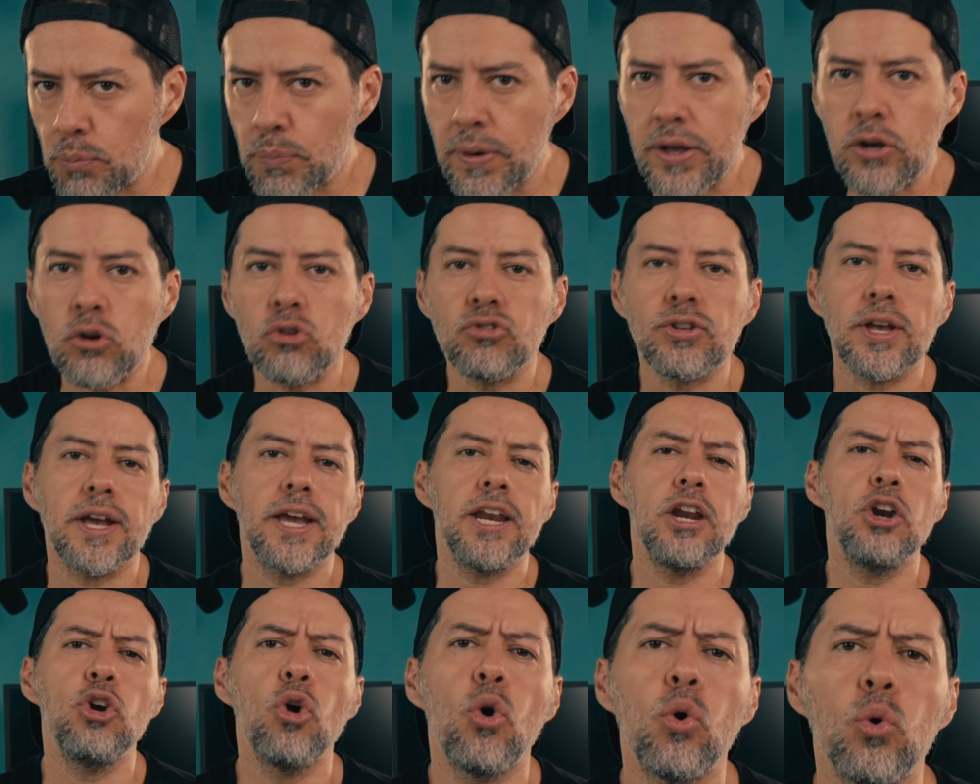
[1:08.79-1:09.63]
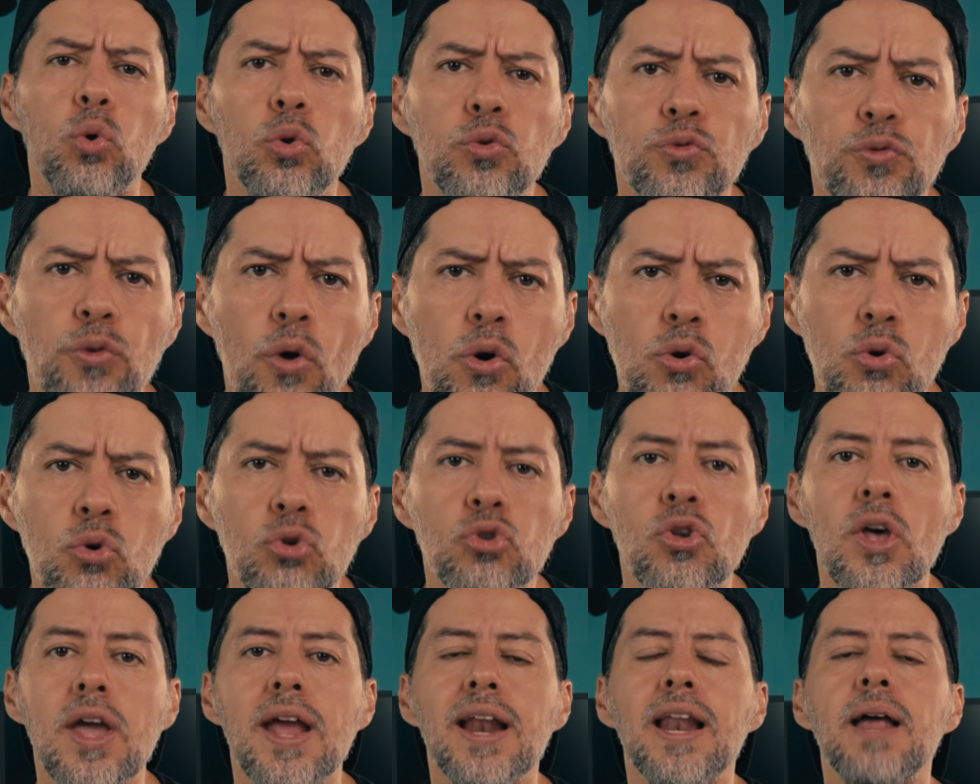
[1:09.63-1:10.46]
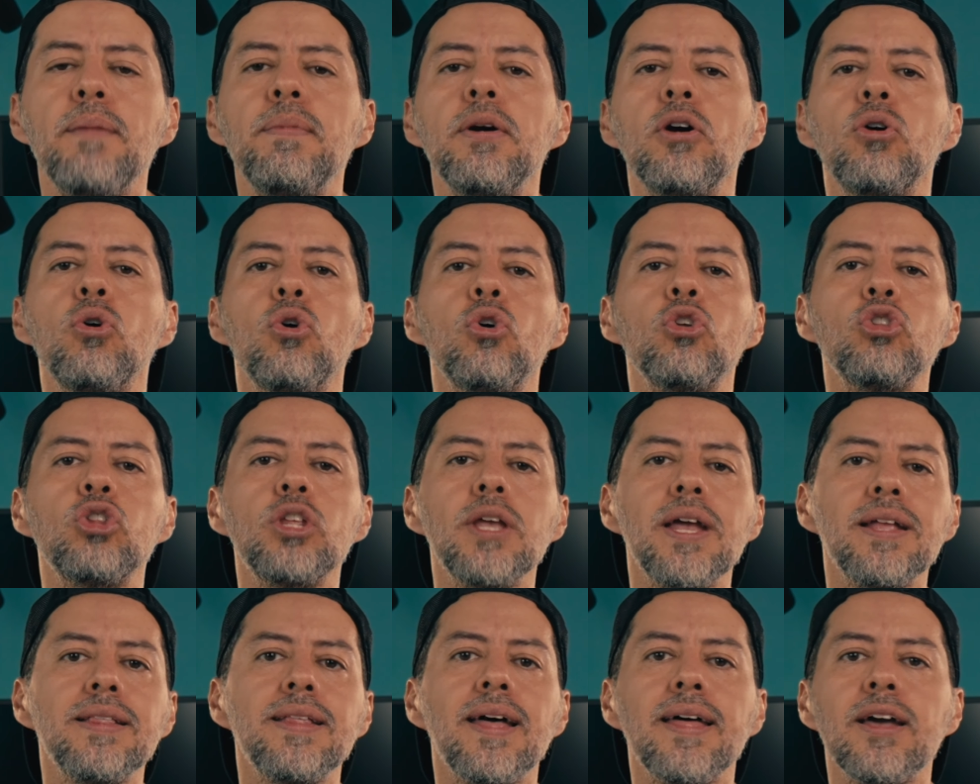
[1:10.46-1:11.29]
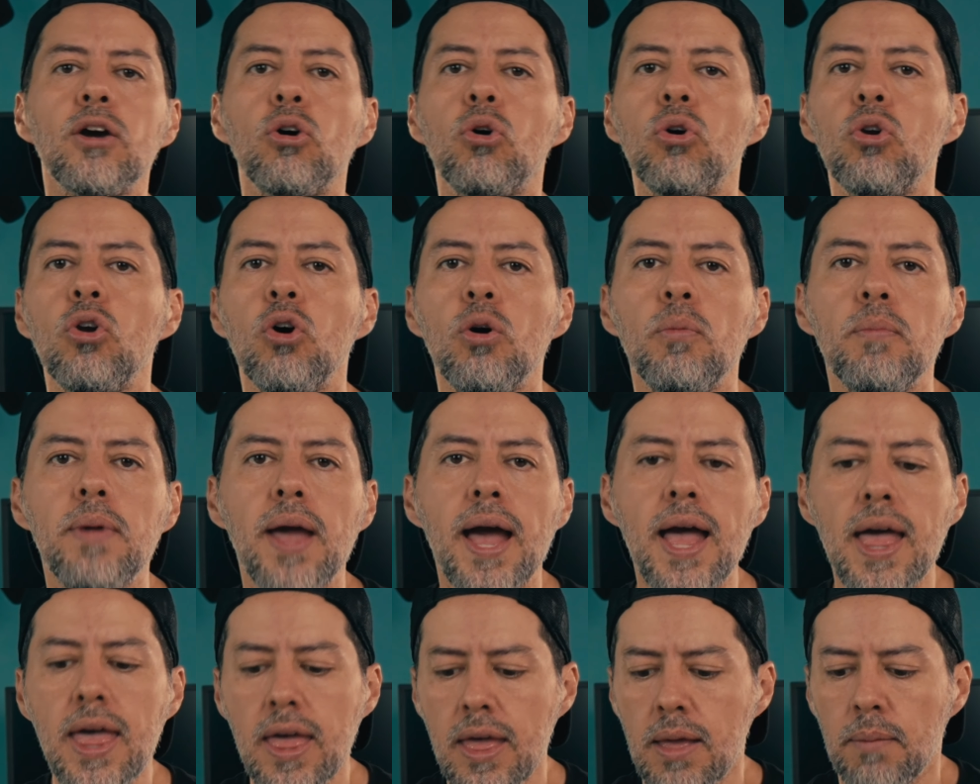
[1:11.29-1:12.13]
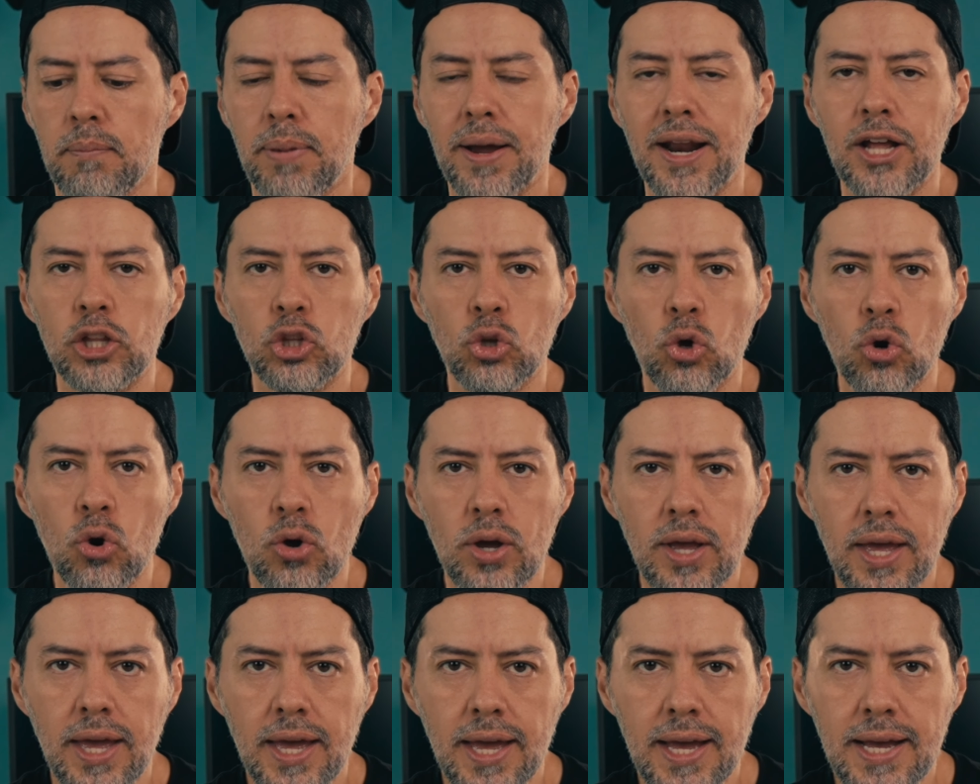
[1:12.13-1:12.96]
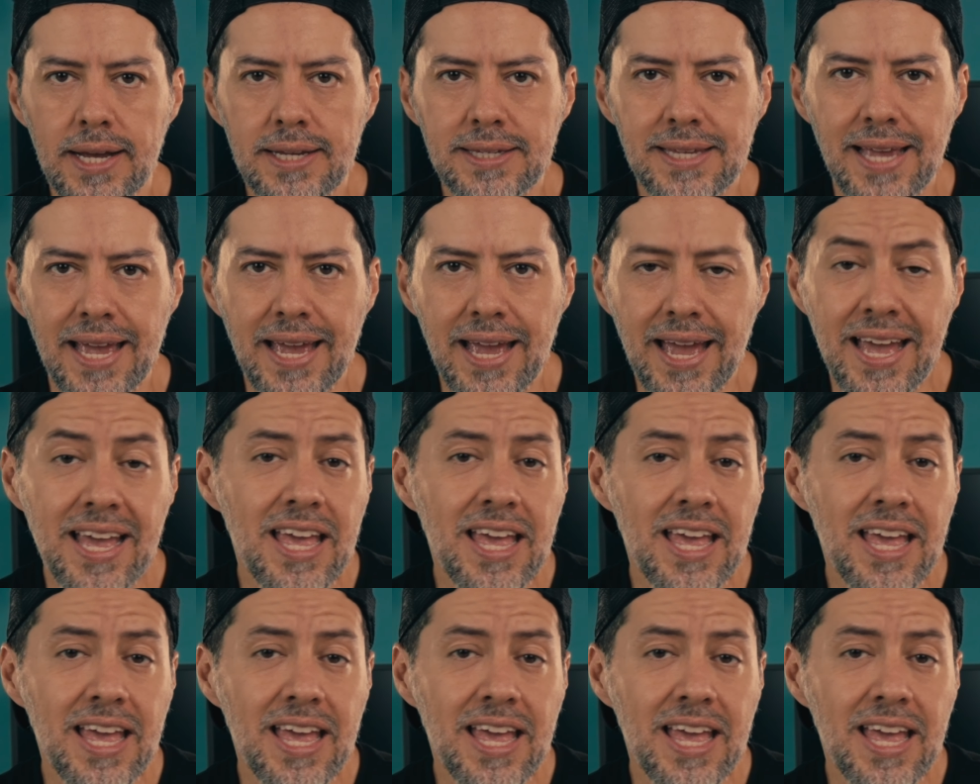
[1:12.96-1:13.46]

puede conseguir en Hocus Focus, la mejor tienda de Colombia para todo lo que es eh,